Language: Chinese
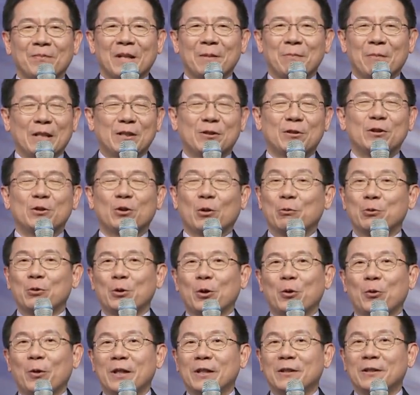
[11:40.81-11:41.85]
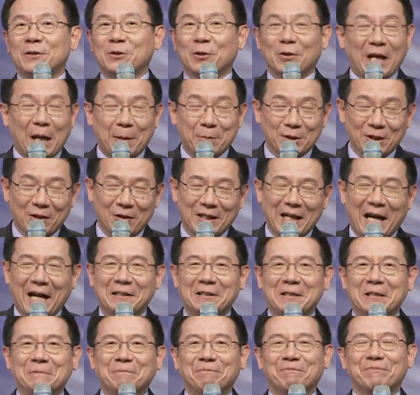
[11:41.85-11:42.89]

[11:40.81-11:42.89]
每次同学会都看不到他人。